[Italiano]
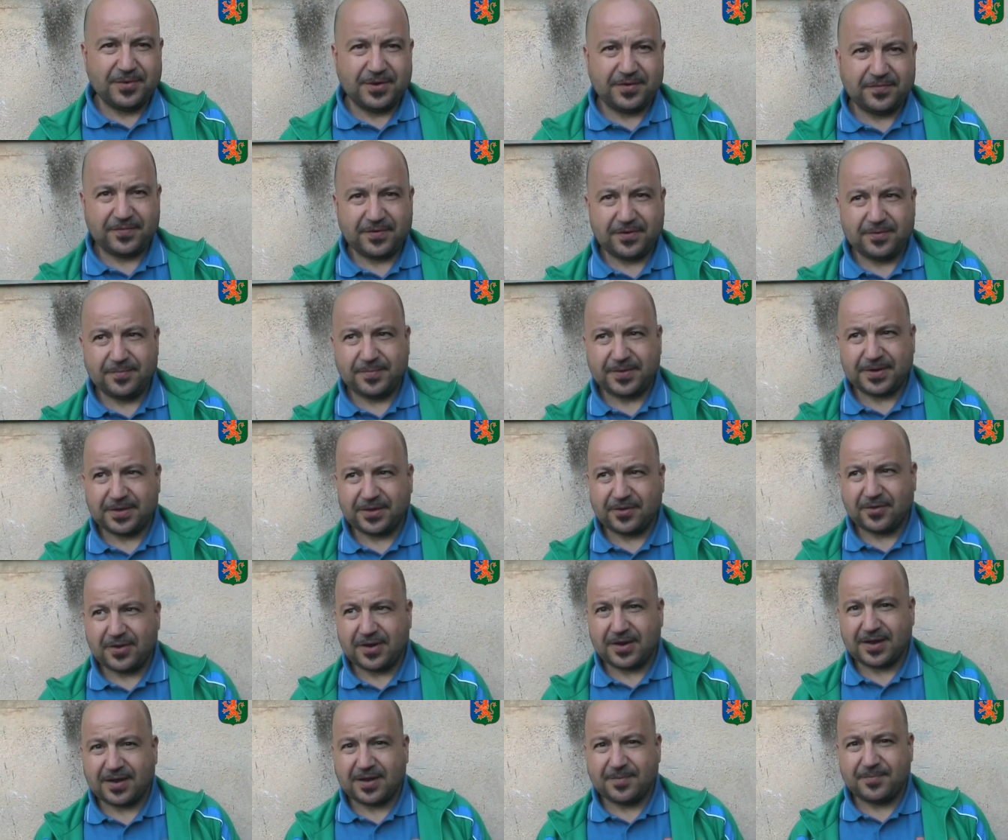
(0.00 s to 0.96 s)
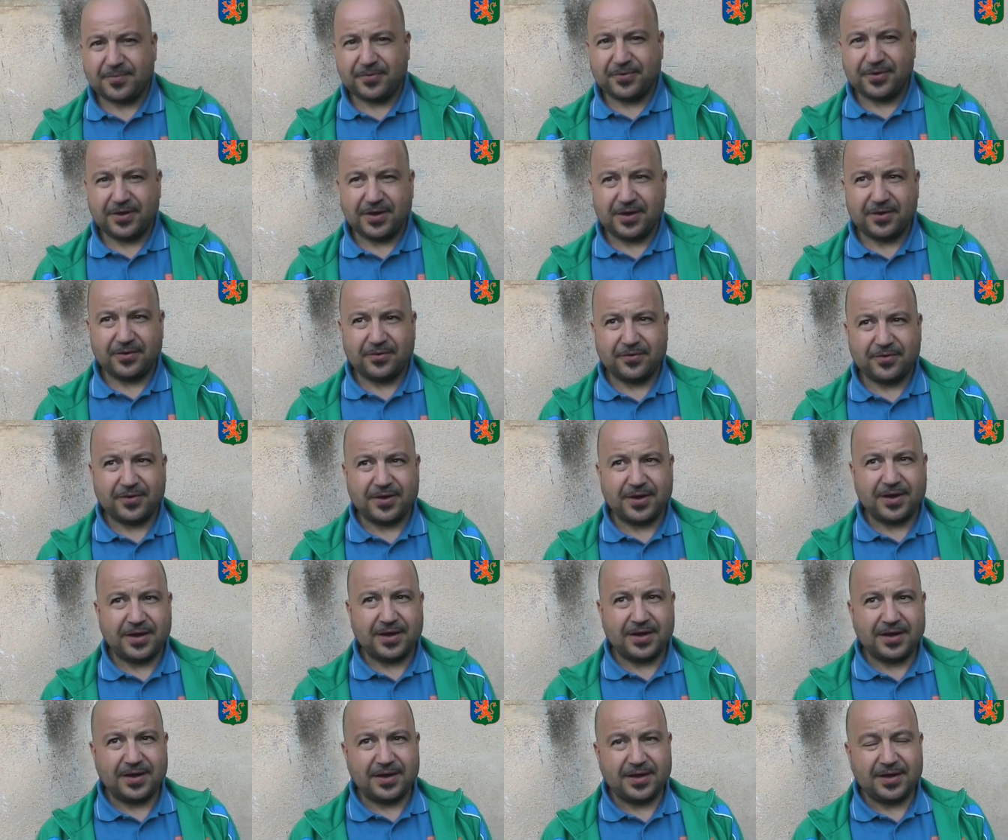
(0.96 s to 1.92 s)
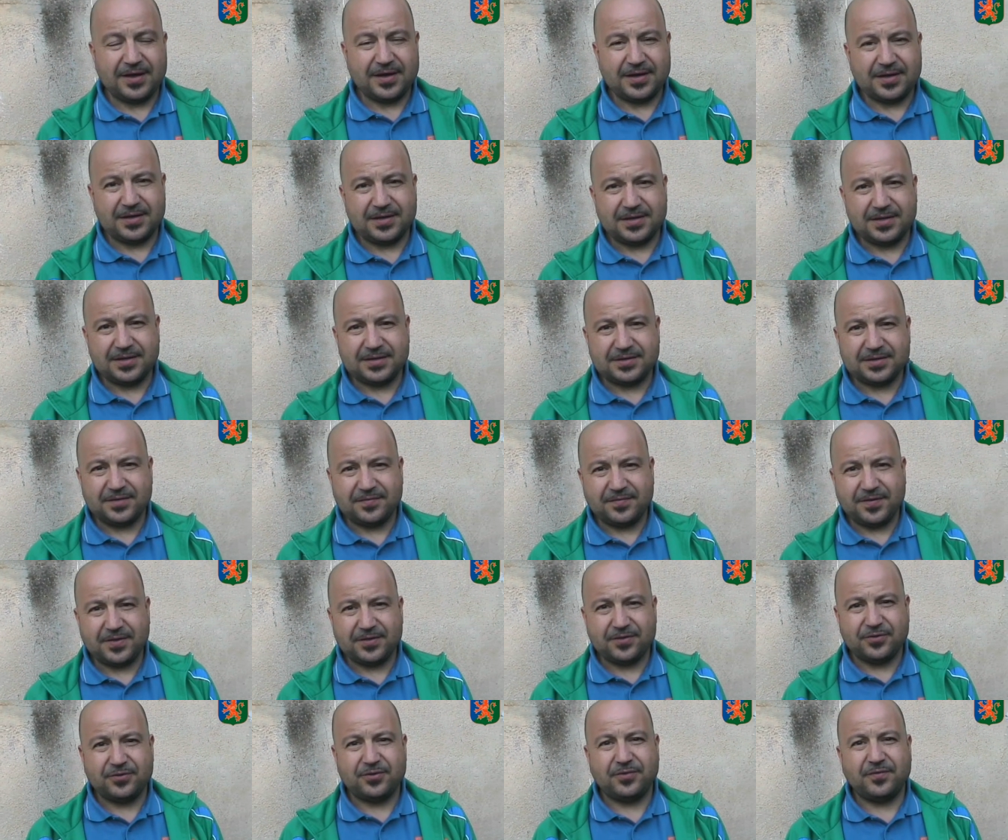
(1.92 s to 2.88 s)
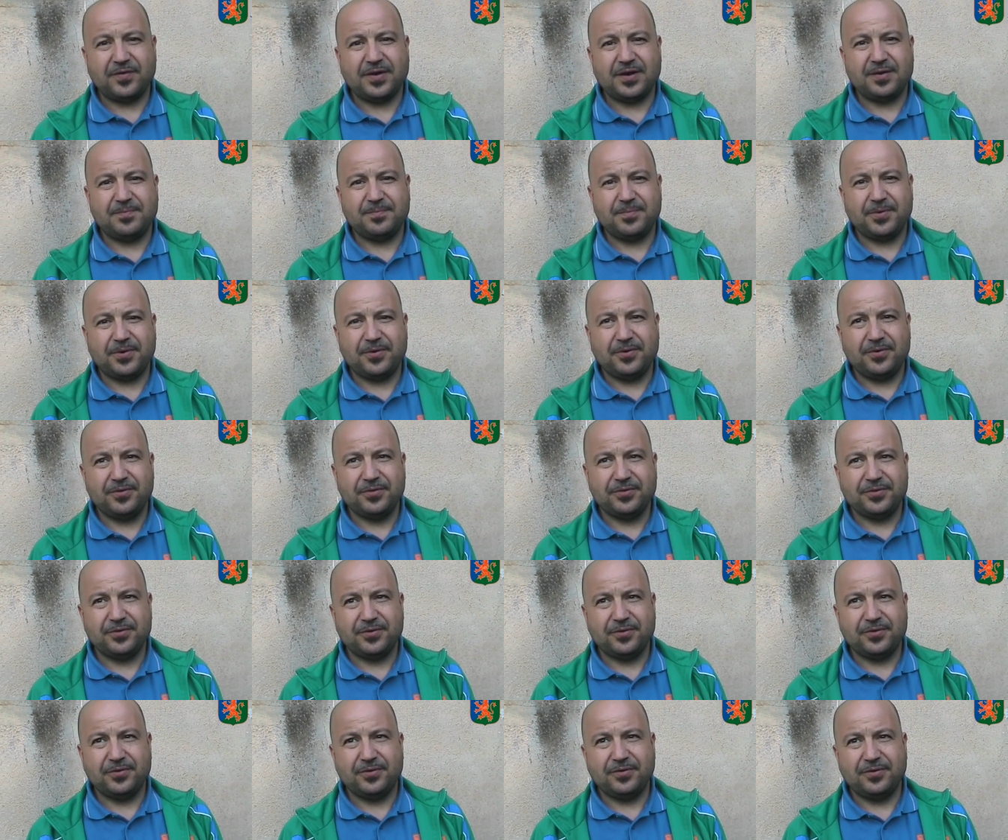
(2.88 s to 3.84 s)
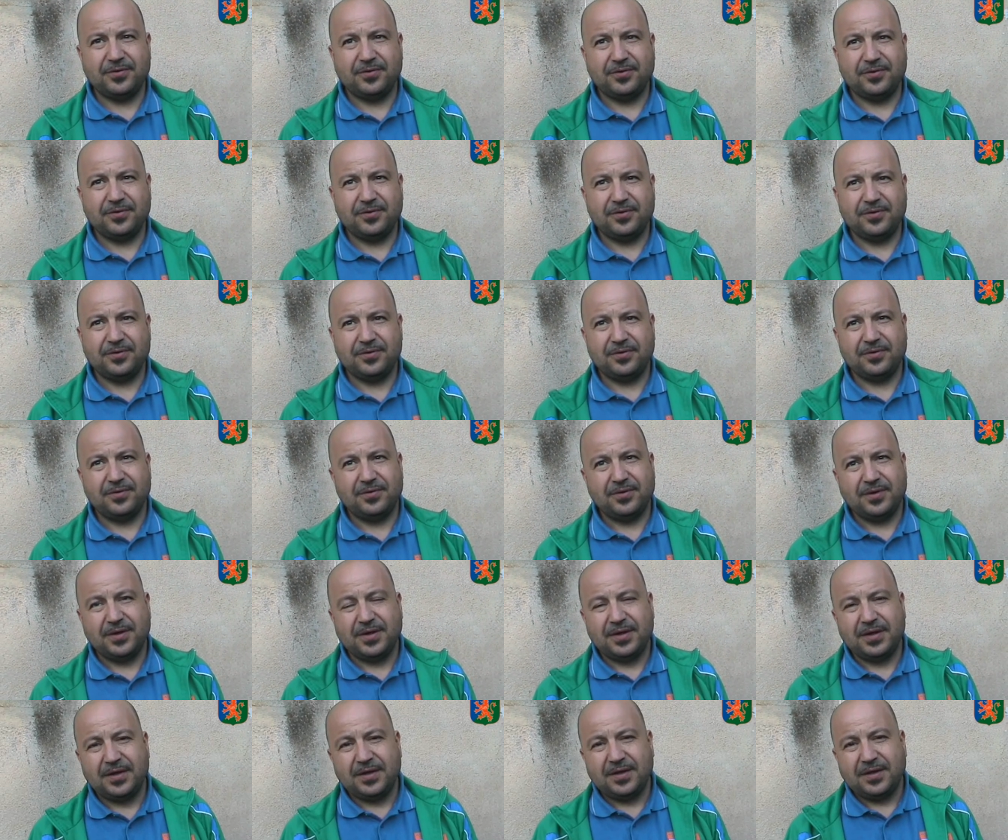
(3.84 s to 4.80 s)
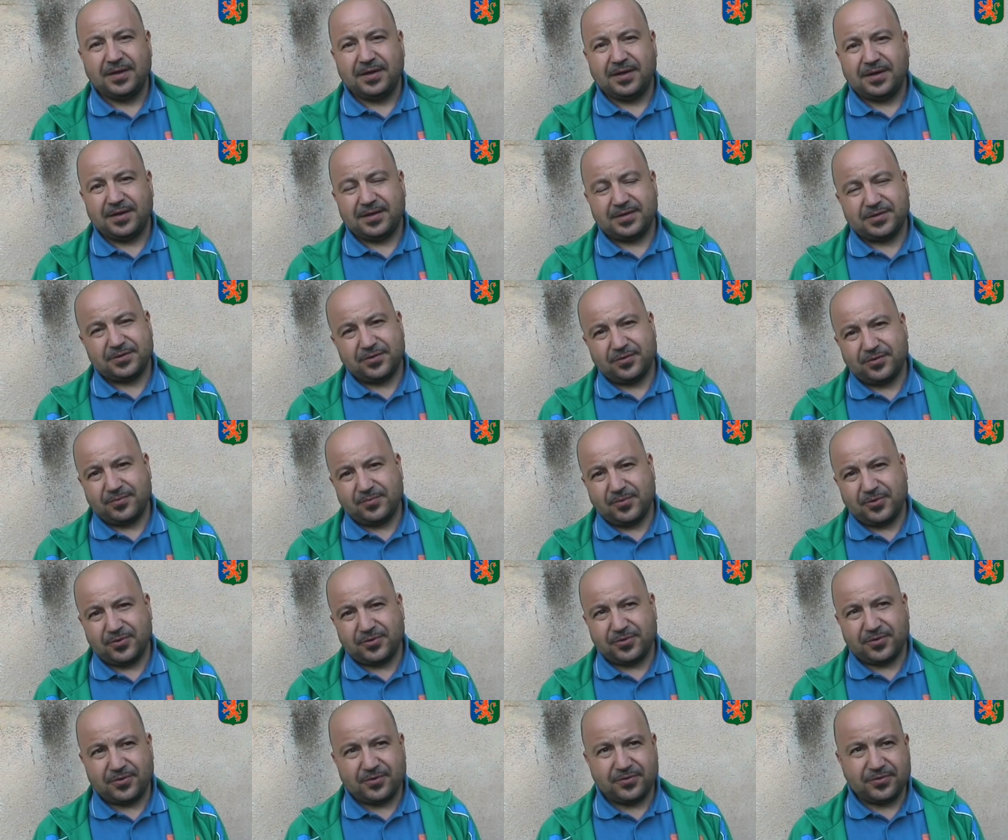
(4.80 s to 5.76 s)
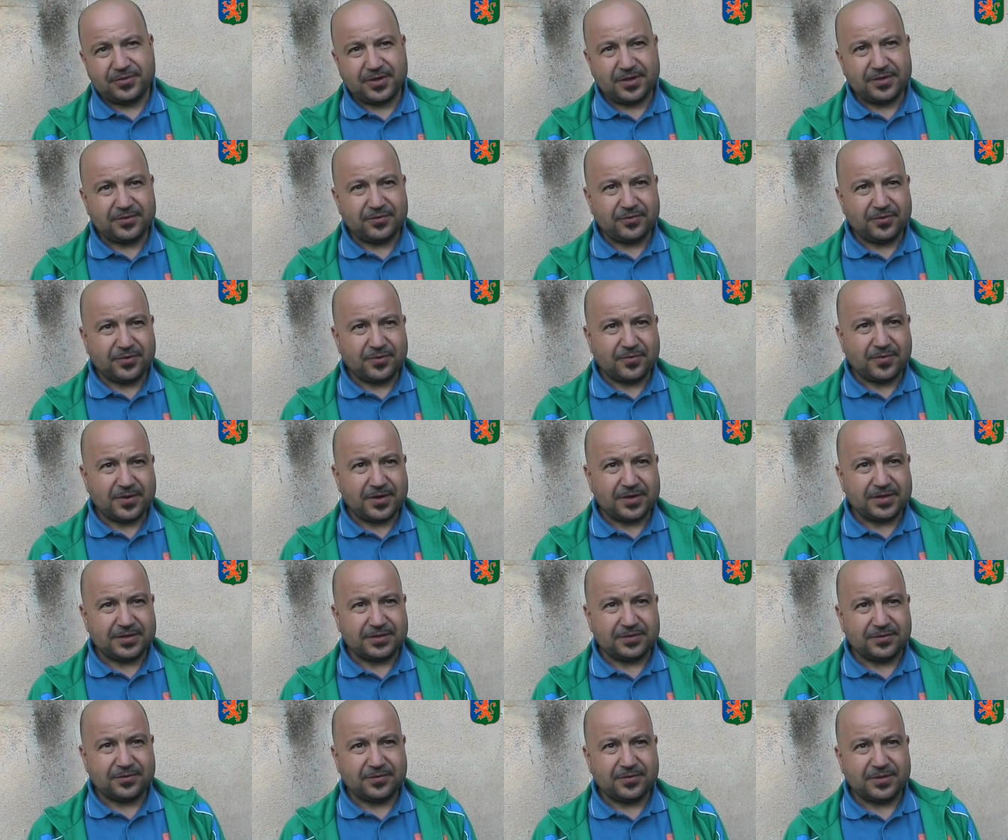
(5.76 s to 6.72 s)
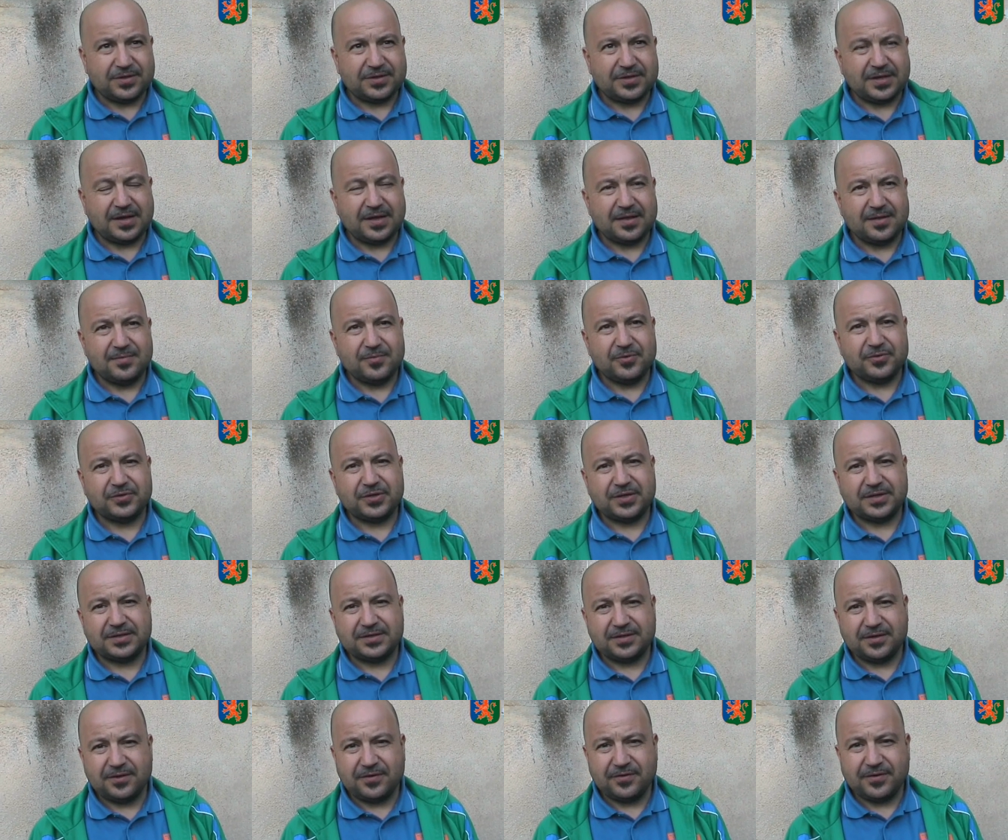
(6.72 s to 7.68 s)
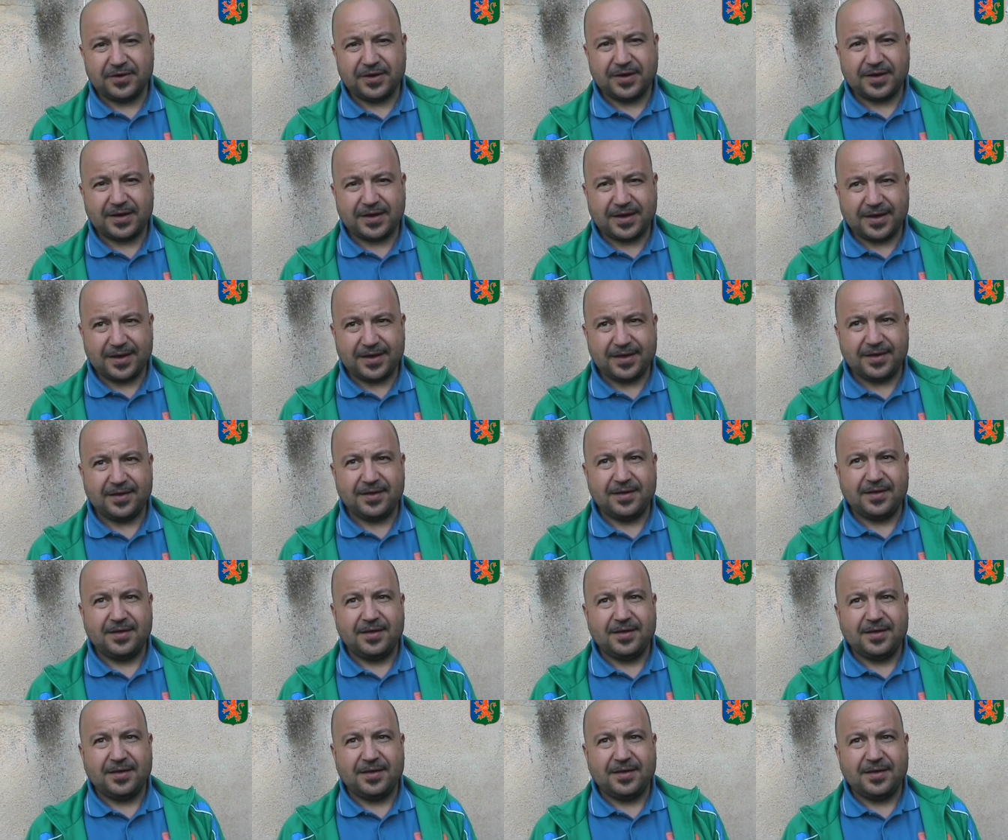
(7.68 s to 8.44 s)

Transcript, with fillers: mi riferivo, in particolare a Caponigro che si è fatto trovare pronto e sono molto contento di questo. Questa è la dimostrazione che